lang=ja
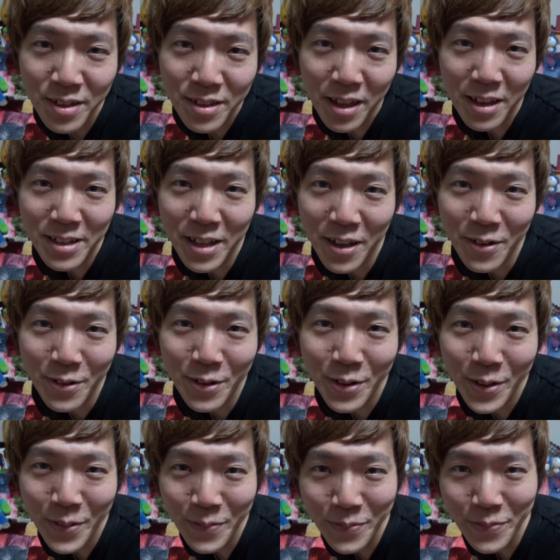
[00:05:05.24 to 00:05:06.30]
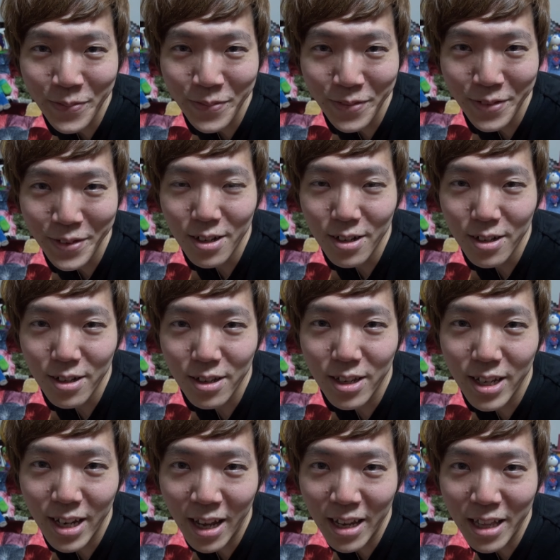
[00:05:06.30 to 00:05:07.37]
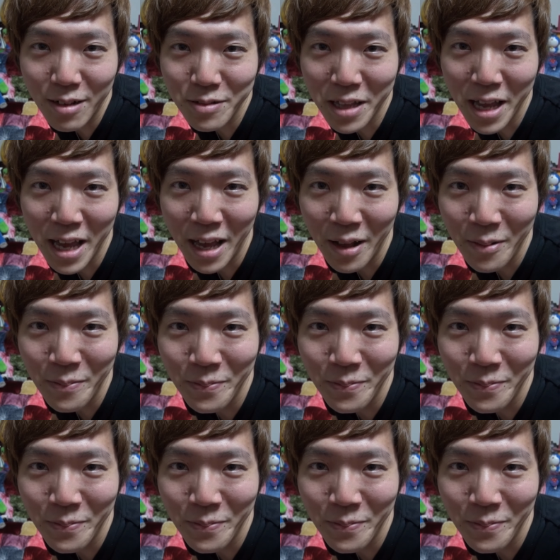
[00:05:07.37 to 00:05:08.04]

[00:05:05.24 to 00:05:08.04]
できたよー。綺麗な二重。